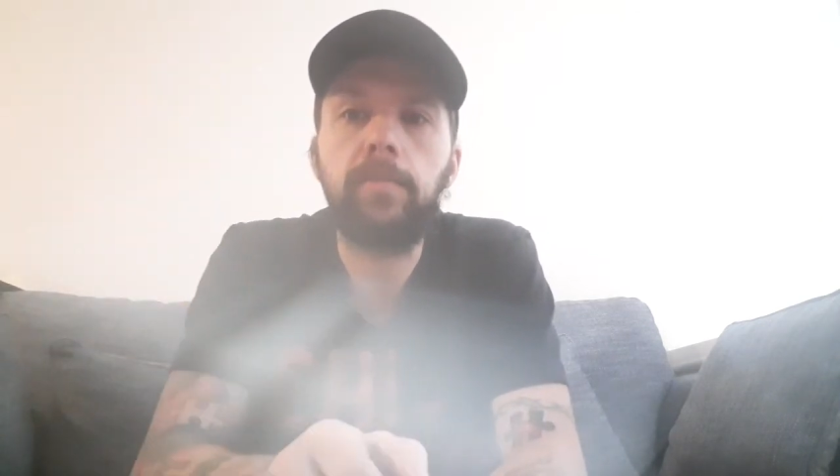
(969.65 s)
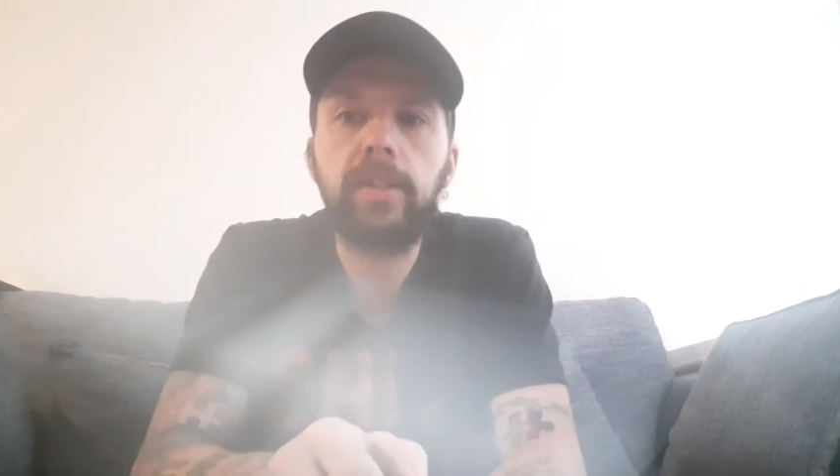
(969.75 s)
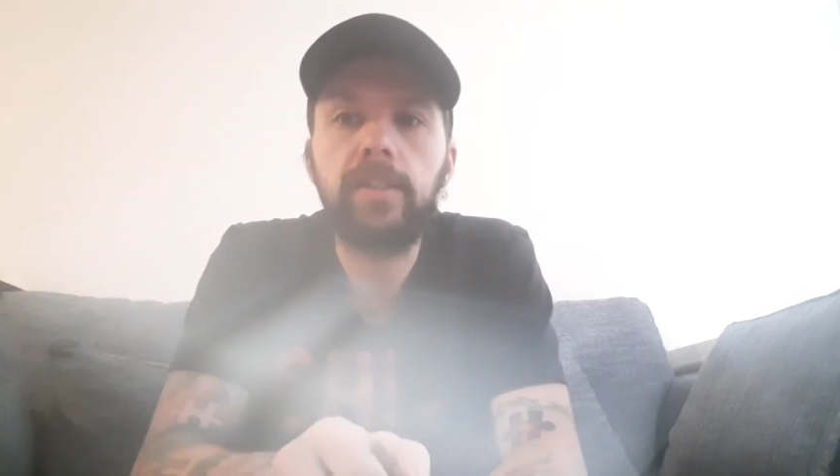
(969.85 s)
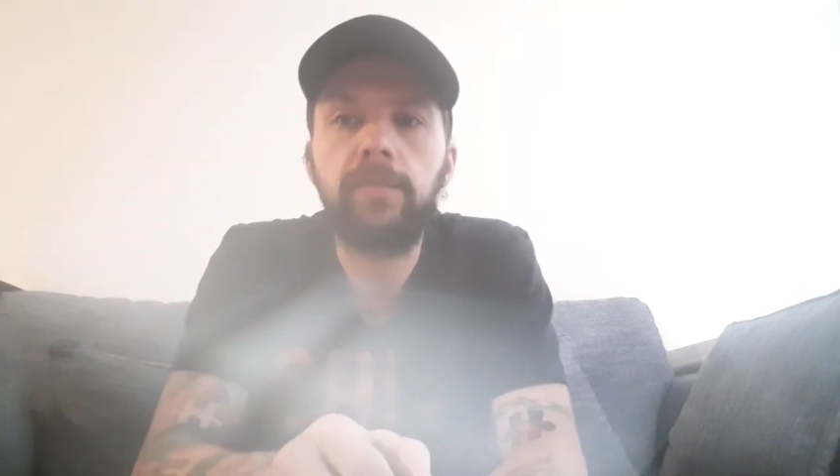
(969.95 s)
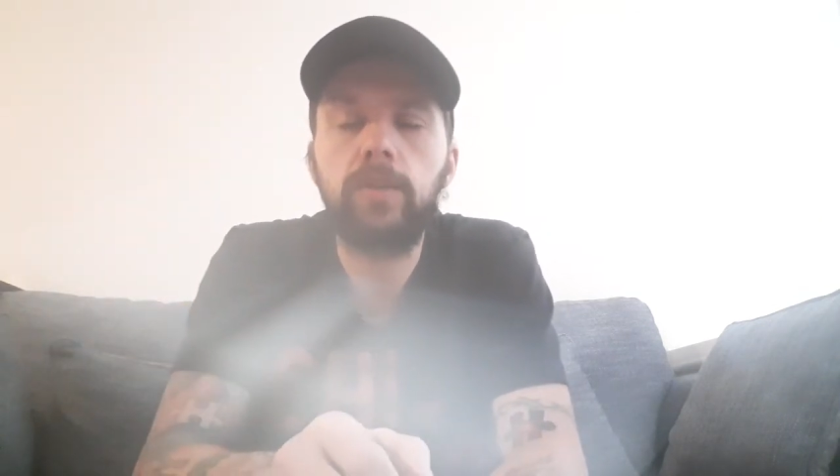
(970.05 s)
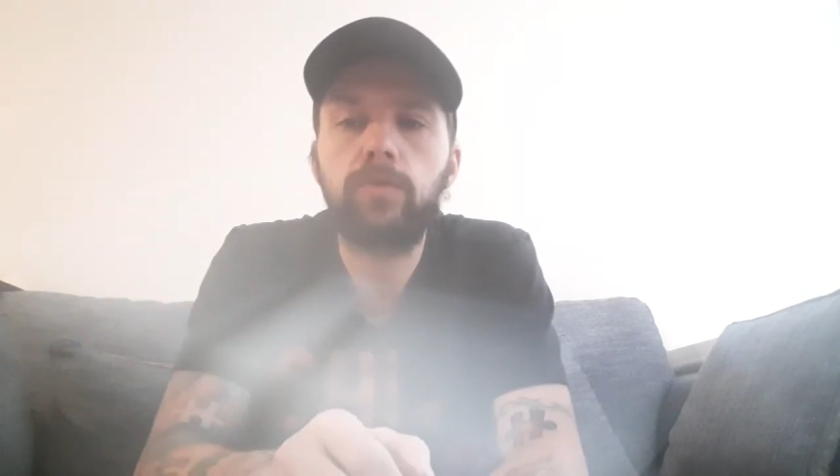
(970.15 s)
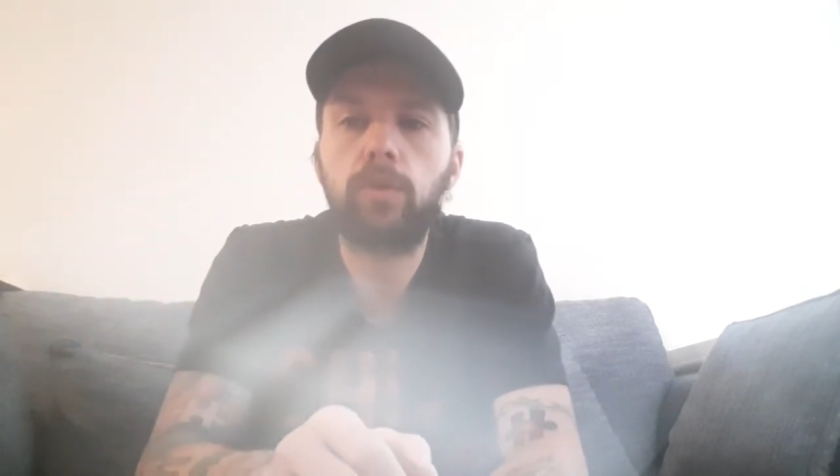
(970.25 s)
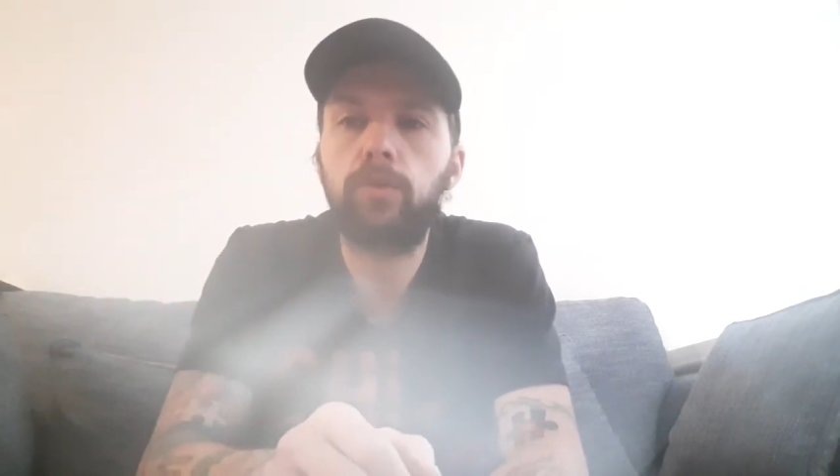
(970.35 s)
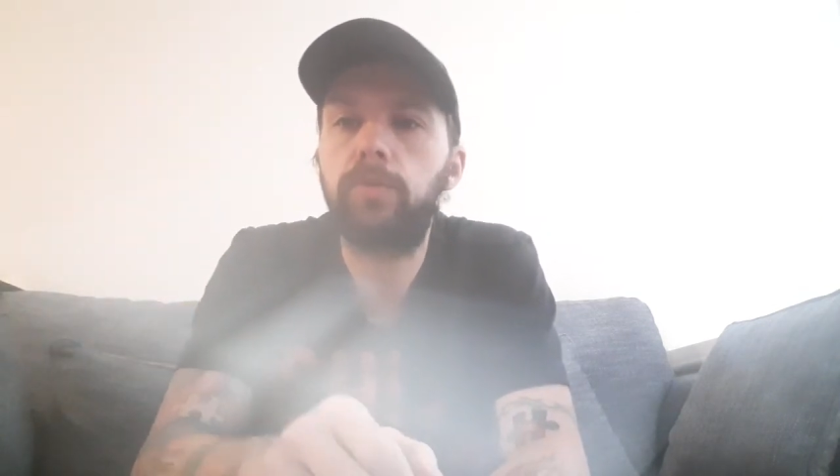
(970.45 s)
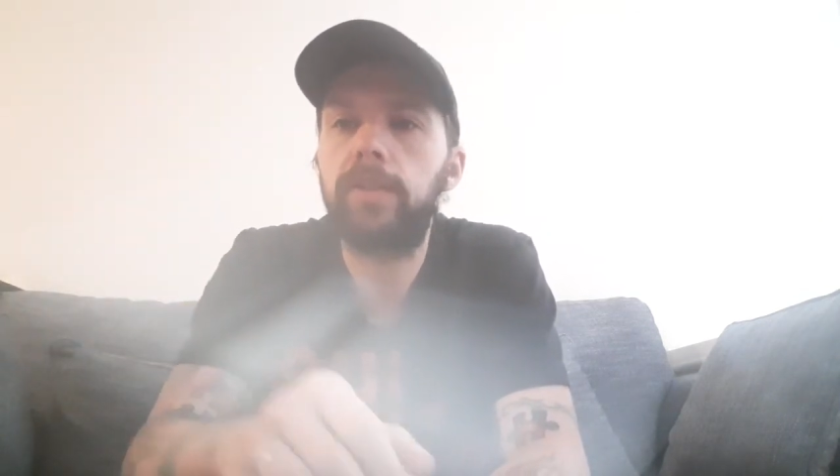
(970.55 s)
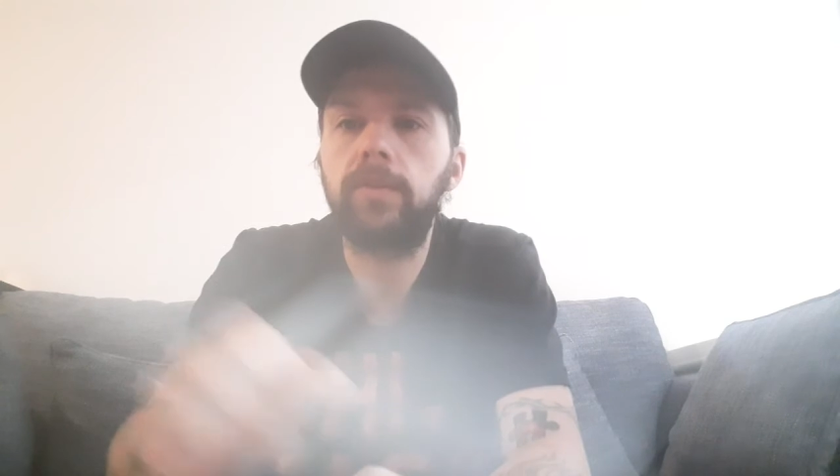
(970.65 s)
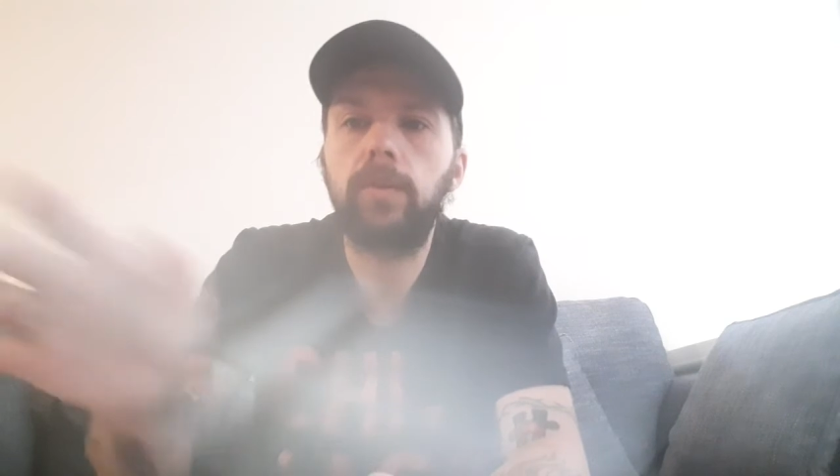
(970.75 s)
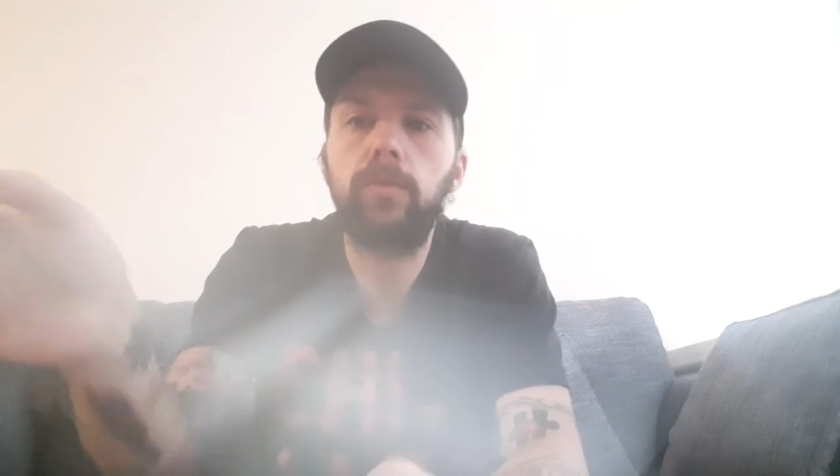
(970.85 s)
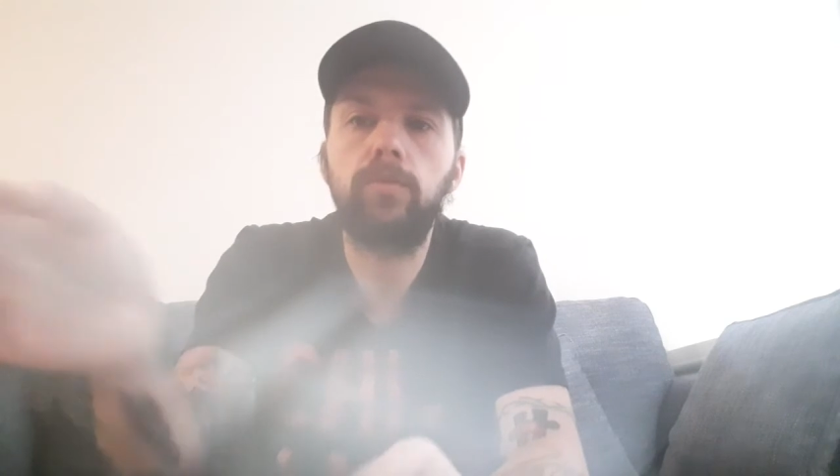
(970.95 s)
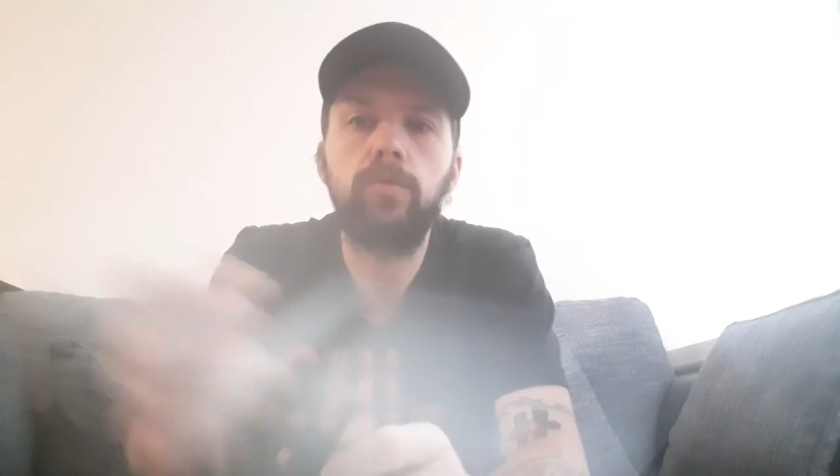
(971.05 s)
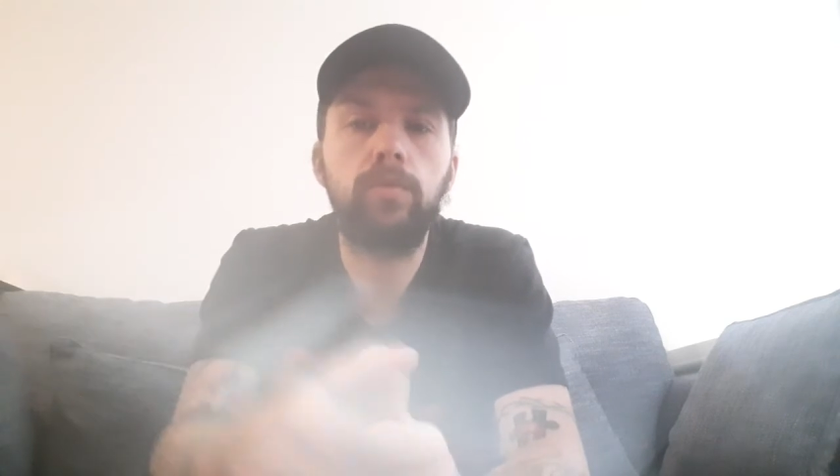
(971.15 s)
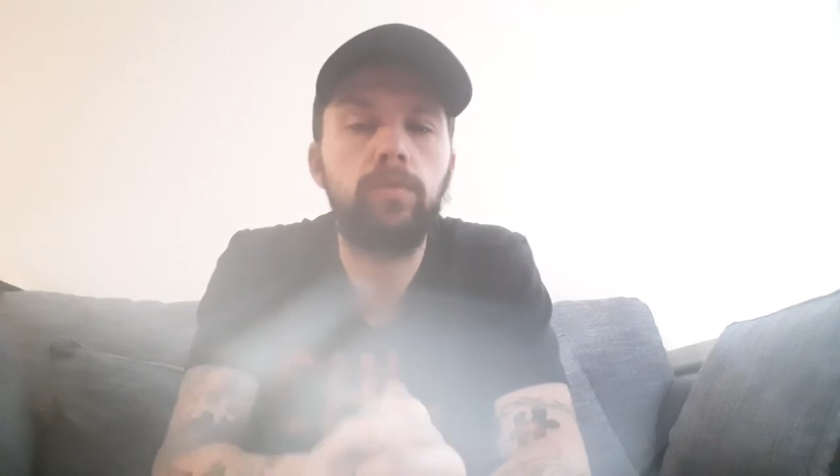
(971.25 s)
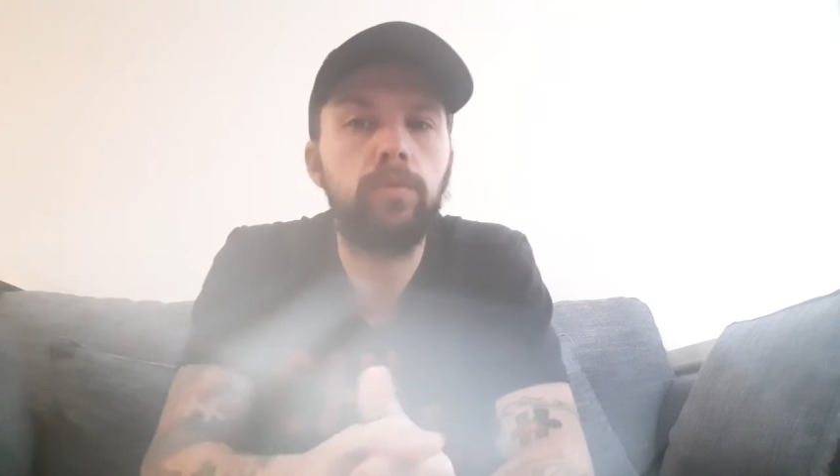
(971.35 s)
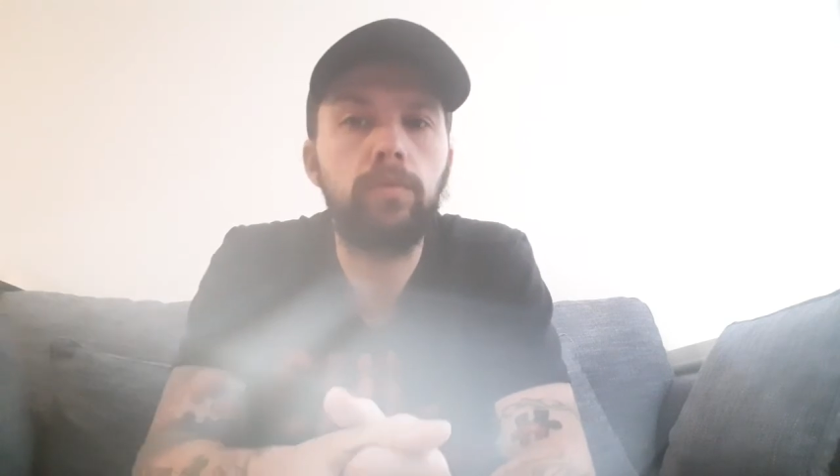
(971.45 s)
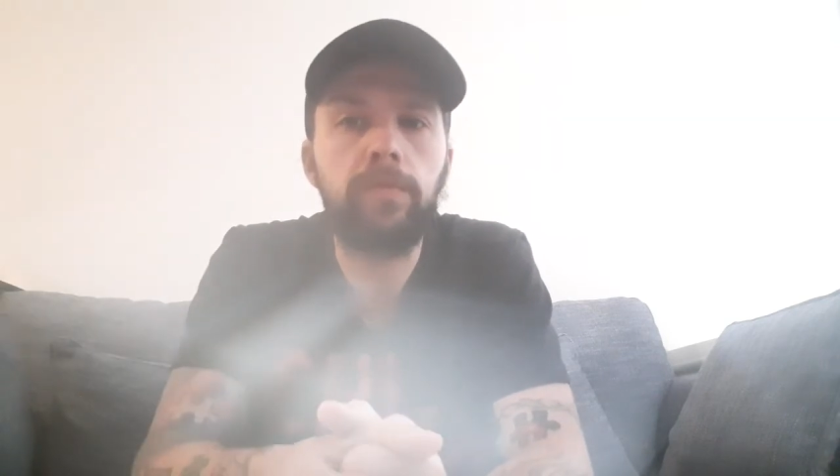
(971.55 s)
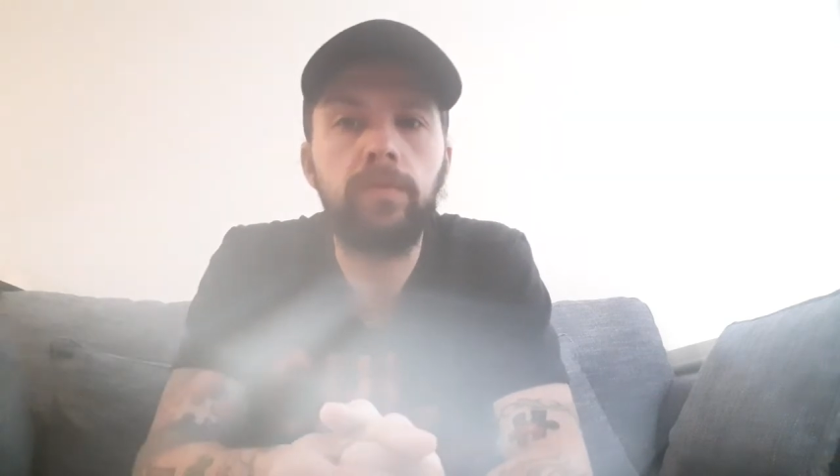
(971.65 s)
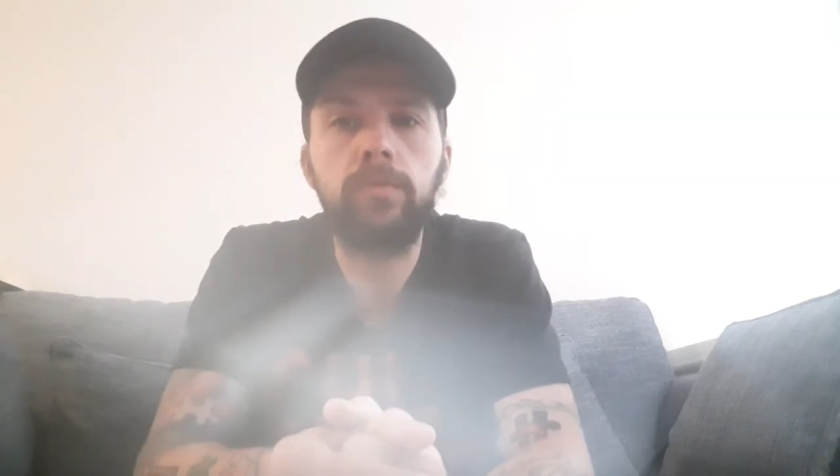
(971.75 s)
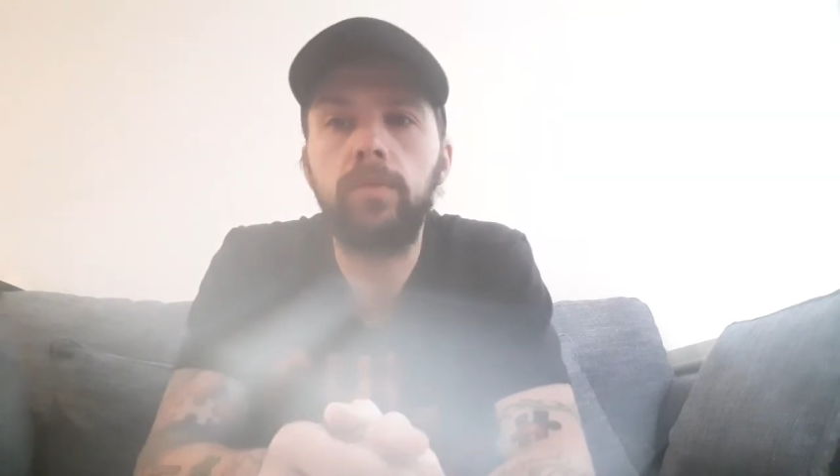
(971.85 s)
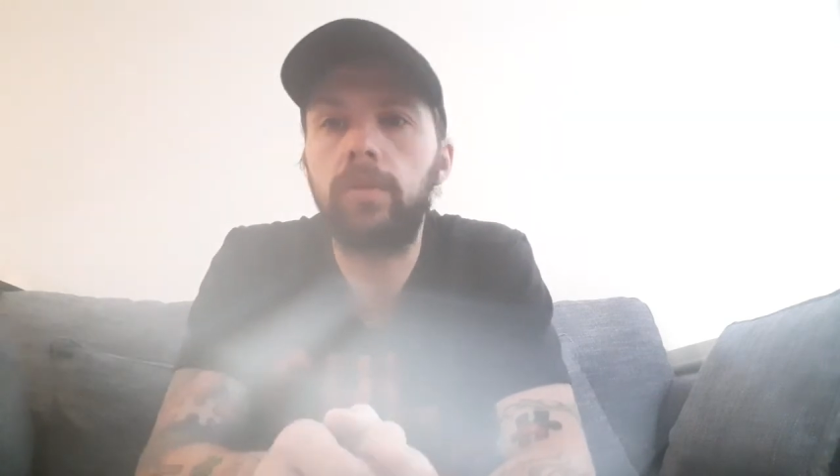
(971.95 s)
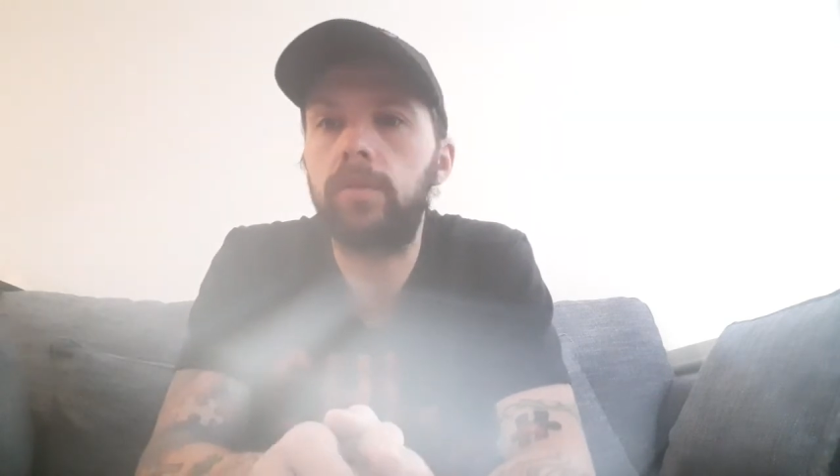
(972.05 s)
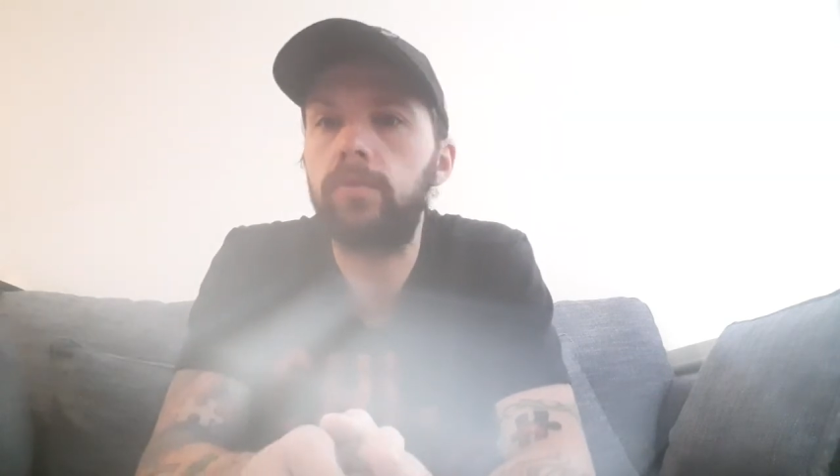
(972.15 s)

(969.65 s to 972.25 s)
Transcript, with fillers: mecs qui viennent sur Twitter ou, ou,